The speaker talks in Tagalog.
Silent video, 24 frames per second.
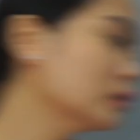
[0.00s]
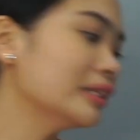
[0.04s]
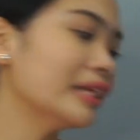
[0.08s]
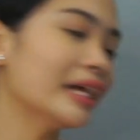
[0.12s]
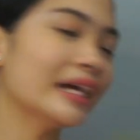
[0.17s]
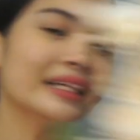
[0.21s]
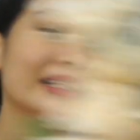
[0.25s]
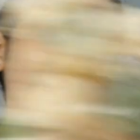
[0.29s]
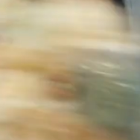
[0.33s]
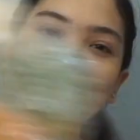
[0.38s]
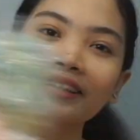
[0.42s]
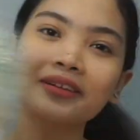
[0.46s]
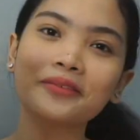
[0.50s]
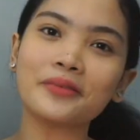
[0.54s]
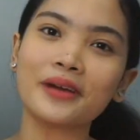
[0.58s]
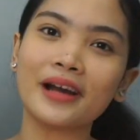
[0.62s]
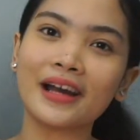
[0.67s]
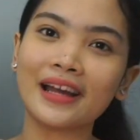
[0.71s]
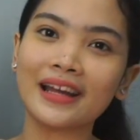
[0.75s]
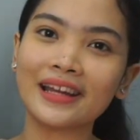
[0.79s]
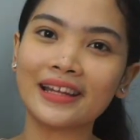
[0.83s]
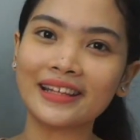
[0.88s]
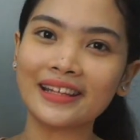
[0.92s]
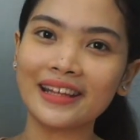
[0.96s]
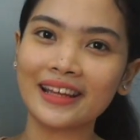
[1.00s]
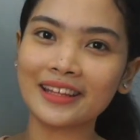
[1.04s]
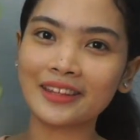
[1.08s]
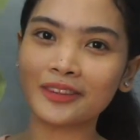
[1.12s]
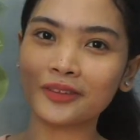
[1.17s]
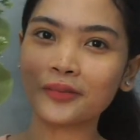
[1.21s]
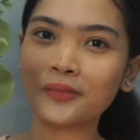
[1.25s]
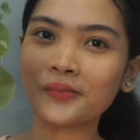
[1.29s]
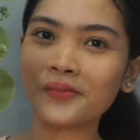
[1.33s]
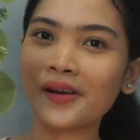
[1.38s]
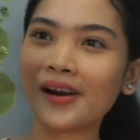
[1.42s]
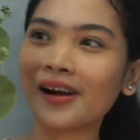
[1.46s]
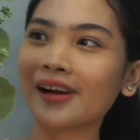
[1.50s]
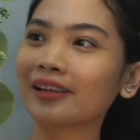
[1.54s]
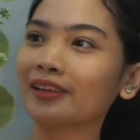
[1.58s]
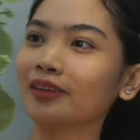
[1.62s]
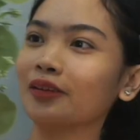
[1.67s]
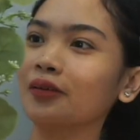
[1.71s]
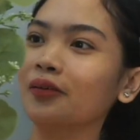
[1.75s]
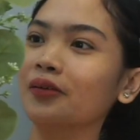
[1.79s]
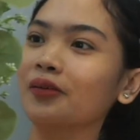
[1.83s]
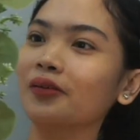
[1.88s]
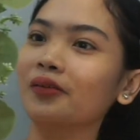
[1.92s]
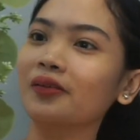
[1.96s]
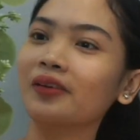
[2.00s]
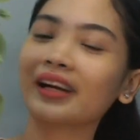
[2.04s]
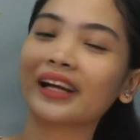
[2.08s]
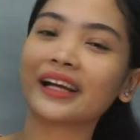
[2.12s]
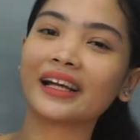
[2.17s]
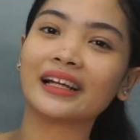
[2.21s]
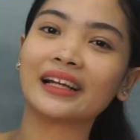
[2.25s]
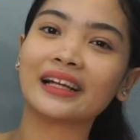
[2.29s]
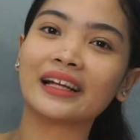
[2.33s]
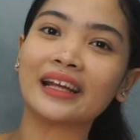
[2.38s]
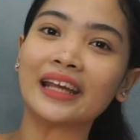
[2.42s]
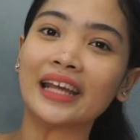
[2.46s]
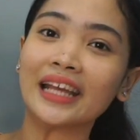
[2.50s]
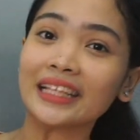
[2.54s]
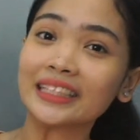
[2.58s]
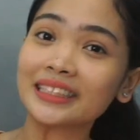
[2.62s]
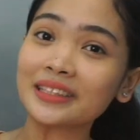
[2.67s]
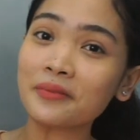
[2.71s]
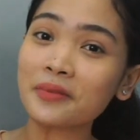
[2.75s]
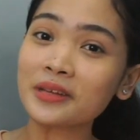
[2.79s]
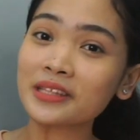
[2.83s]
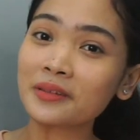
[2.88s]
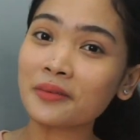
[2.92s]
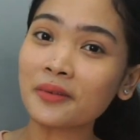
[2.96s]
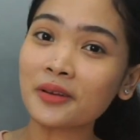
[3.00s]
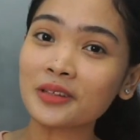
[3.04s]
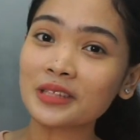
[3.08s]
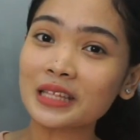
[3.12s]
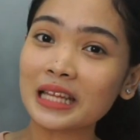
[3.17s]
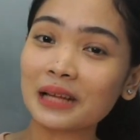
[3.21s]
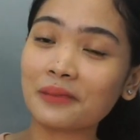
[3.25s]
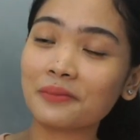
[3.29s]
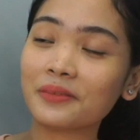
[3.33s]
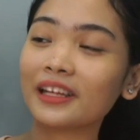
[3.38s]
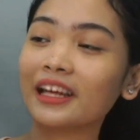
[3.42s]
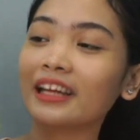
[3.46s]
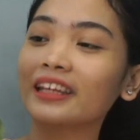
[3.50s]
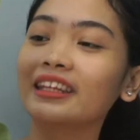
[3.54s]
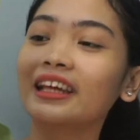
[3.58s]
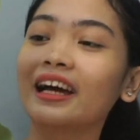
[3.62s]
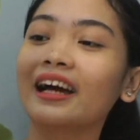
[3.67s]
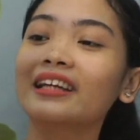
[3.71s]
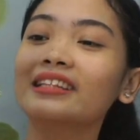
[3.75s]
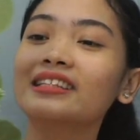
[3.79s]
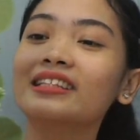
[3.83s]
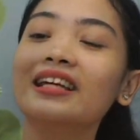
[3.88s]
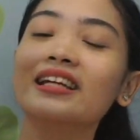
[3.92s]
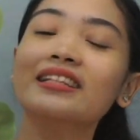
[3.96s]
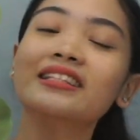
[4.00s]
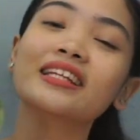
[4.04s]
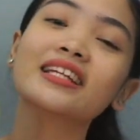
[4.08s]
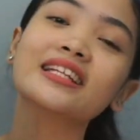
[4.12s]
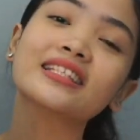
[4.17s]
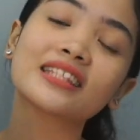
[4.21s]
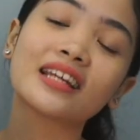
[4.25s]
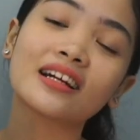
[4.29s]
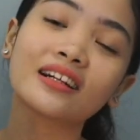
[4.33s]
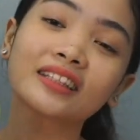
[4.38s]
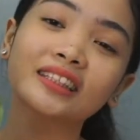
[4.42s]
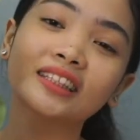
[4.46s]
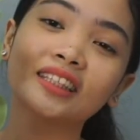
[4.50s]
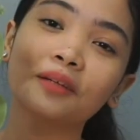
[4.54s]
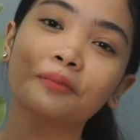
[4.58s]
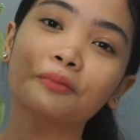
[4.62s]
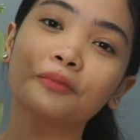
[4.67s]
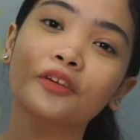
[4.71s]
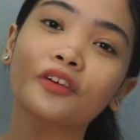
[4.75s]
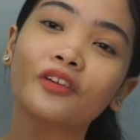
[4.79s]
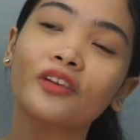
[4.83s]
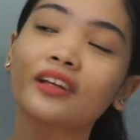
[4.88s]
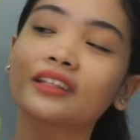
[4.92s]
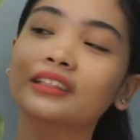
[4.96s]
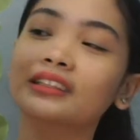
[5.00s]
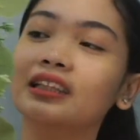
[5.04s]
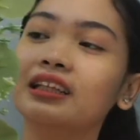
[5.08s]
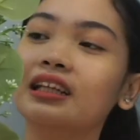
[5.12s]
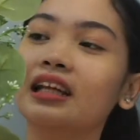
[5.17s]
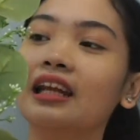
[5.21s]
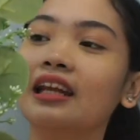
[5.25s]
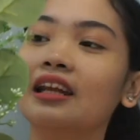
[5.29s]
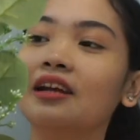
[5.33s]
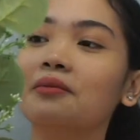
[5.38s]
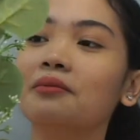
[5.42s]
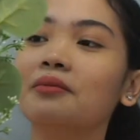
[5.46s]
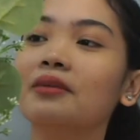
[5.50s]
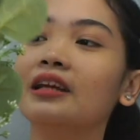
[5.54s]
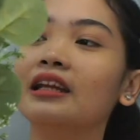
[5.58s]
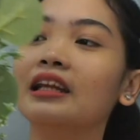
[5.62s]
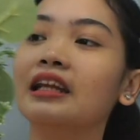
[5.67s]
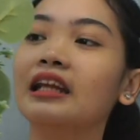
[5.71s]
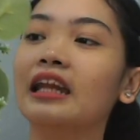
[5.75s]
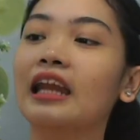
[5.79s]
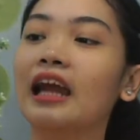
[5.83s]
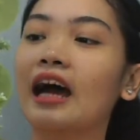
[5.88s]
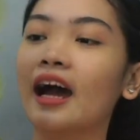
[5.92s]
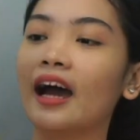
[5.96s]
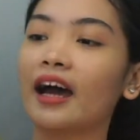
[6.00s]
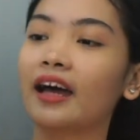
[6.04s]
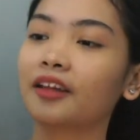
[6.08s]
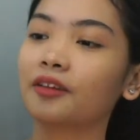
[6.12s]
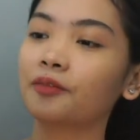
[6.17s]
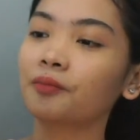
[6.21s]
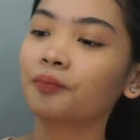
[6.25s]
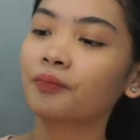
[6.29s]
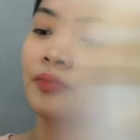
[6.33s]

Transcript: Next naman, itong mga to, kaya sabay-sabay ko silang pinakita kasi sa isang shop ko lang sila nabili lahat.